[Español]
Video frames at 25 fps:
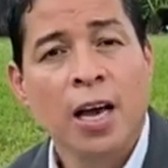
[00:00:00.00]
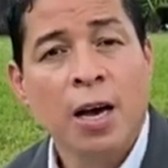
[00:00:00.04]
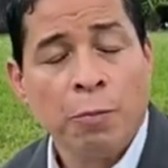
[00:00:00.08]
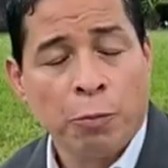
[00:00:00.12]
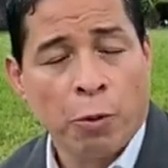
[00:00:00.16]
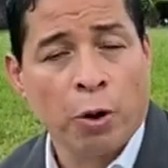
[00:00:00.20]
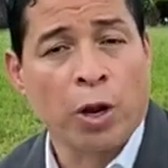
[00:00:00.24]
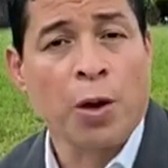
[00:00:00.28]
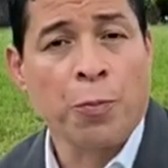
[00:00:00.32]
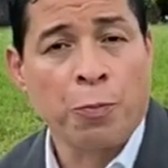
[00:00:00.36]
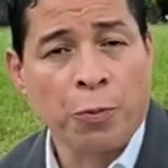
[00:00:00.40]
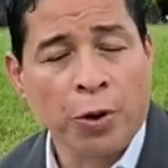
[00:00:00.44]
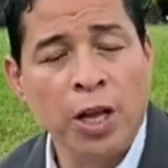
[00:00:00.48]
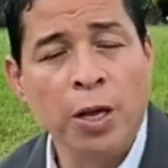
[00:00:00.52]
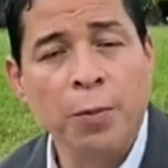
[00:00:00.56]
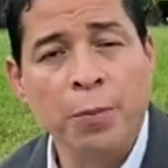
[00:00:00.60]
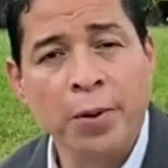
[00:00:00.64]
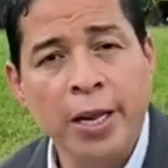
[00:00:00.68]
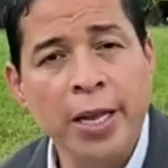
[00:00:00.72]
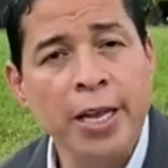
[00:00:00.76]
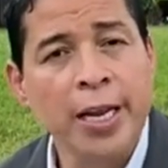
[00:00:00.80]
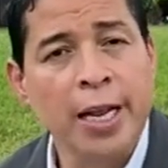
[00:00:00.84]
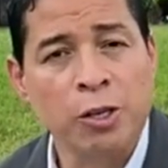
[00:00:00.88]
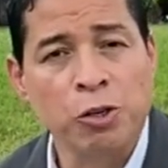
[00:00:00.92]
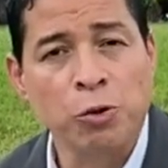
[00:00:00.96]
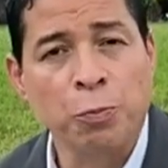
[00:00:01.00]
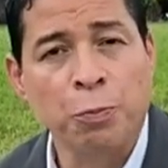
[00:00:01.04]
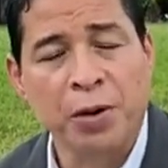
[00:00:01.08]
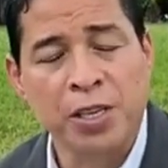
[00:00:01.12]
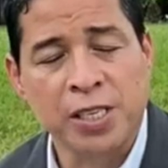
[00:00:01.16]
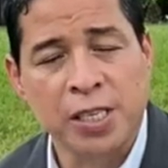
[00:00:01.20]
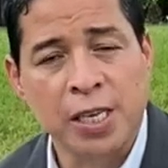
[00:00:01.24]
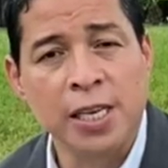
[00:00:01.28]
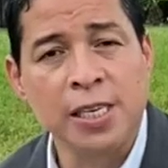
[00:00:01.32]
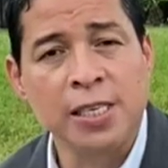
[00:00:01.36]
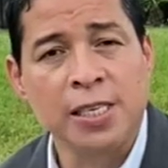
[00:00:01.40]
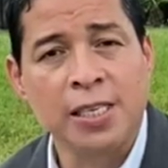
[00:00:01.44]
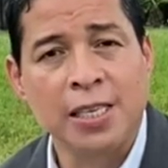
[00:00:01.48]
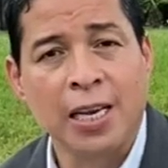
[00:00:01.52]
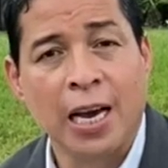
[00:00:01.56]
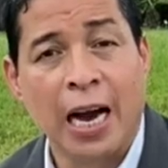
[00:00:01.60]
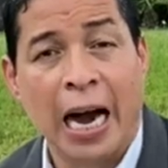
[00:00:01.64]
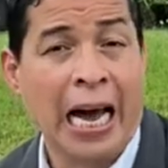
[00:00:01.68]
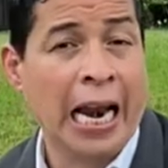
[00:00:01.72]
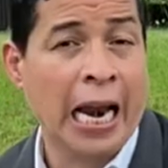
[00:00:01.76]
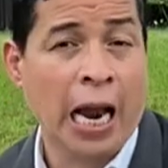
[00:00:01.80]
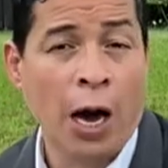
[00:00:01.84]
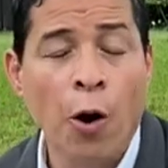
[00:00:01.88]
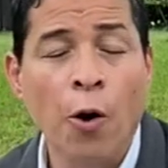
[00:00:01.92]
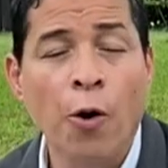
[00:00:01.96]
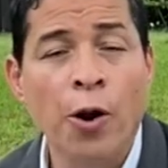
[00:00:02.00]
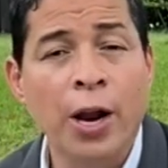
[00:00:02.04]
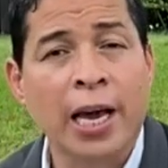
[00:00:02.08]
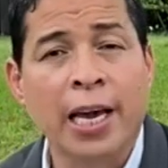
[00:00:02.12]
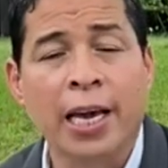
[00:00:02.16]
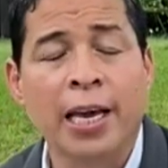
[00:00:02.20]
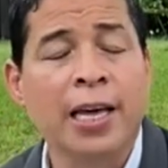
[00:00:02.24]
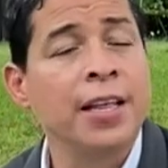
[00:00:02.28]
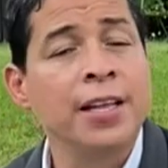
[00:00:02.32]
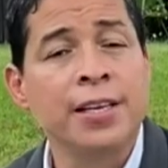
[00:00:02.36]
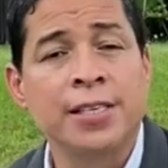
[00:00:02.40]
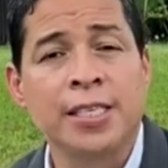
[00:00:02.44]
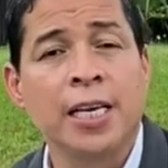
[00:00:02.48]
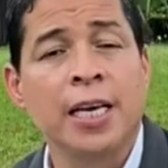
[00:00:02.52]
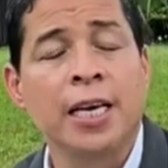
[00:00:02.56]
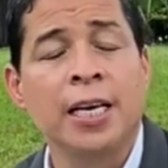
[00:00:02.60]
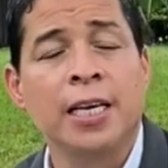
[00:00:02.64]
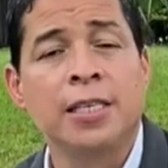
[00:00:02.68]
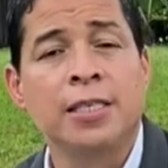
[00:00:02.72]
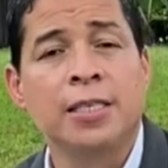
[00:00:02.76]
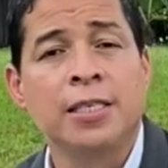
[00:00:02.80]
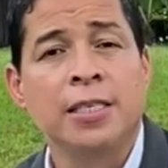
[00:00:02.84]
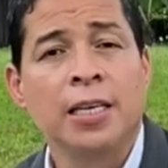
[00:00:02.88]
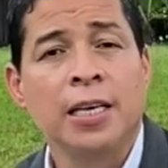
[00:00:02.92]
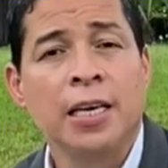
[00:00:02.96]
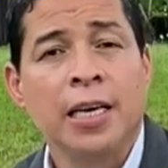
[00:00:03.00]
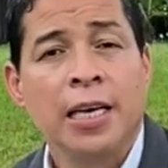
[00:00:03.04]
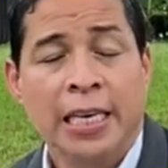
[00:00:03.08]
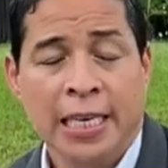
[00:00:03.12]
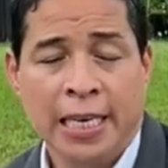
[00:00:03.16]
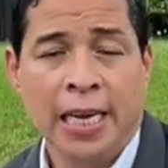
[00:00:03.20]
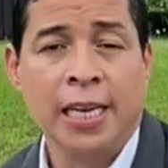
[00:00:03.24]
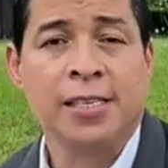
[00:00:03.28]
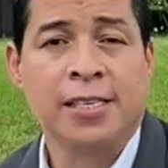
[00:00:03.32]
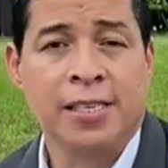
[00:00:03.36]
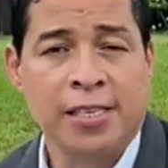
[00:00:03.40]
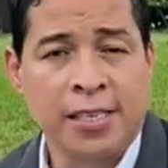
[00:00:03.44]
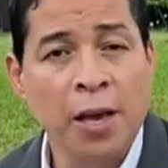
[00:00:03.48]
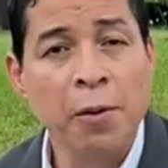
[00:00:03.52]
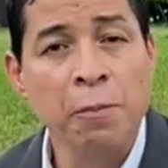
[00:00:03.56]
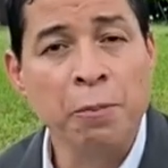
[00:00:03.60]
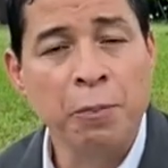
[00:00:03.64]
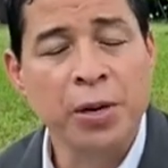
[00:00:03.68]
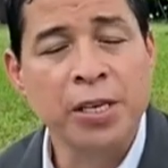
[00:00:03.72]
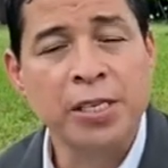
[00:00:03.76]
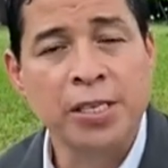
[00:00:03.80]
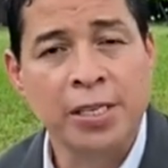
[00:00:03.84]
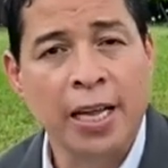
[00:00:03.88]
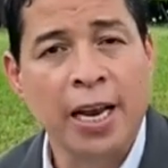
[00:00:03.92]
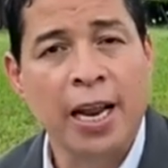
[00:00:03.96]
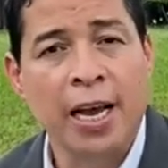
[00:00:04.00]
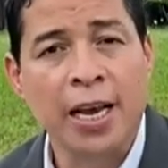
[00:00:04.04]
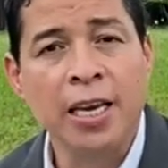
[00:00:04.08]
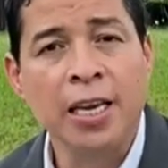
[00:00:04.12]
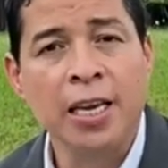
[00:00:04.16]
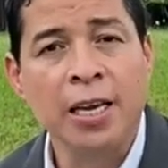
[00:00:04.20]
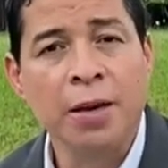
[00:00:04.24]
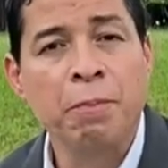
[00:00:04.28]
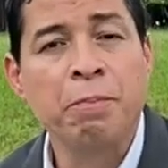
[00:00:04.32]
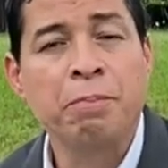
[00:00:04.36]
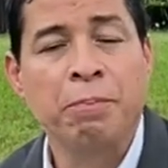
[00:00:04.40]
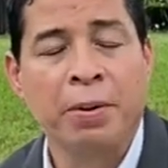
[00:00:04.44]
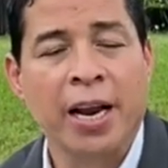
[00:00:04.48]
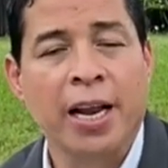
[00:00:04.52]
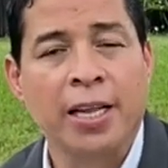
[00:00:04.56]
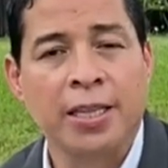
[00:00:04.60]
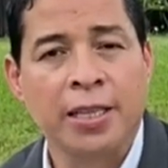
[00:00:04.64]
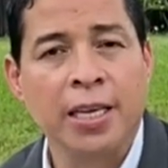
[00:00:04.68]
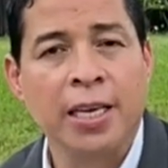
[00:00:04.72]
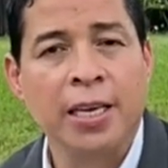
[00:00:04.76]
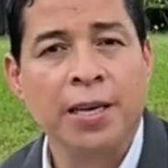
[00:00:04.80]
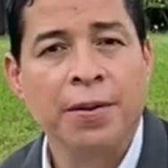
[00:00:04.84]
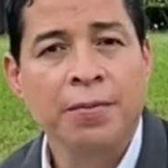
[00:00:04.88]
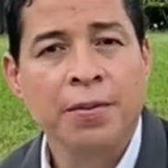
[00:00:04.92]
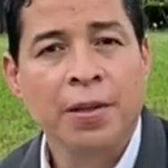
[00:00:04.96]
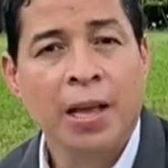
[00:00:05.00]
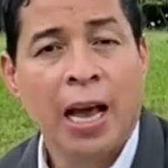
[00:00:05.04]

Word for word: porque puedes venir a su presencia a la hora que desees y Él siempre estará ahí para ti.